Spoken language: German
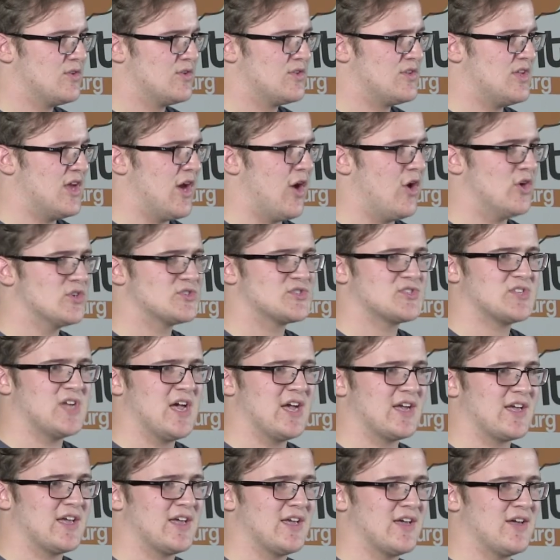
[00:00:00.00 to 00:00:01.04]
Die
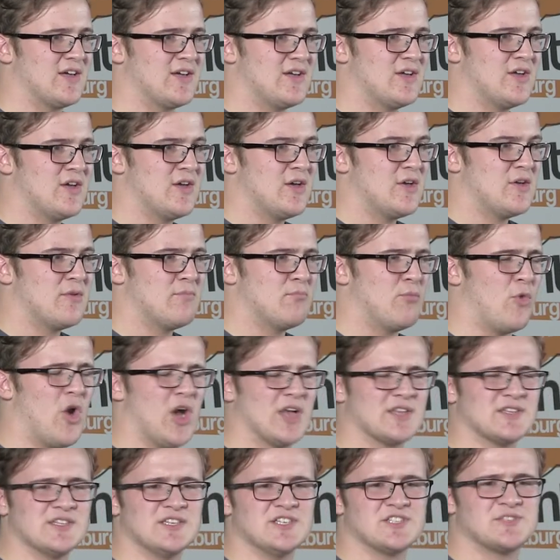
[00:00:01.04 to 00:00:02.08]
Aussage,
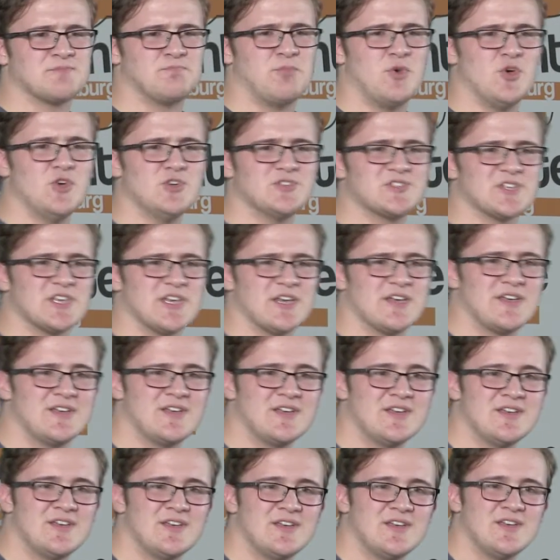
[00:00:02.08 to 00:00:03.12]
Morden ist böse,
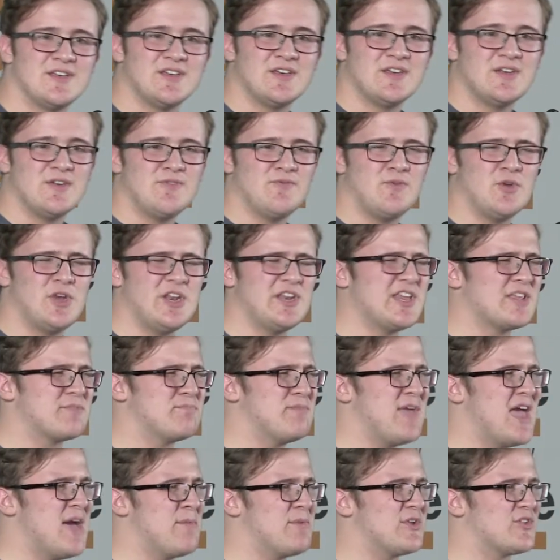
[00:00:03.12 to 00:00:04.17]
würde nicht
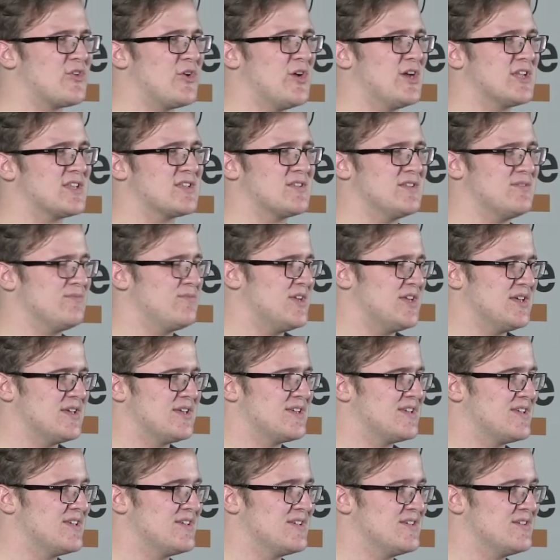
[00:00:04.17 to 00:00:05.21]
mehr bedeuten wie,
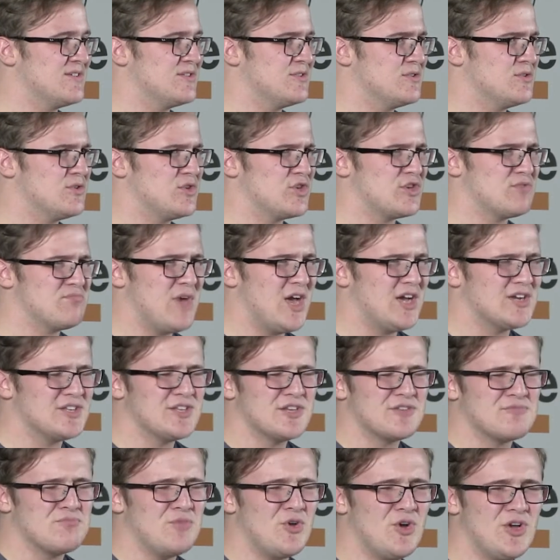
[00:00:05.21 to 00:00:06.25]
ich mag
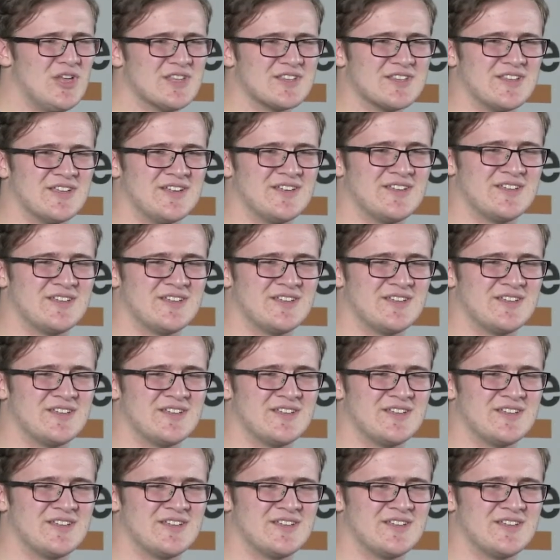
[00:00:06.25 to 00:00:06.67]
nicht morden.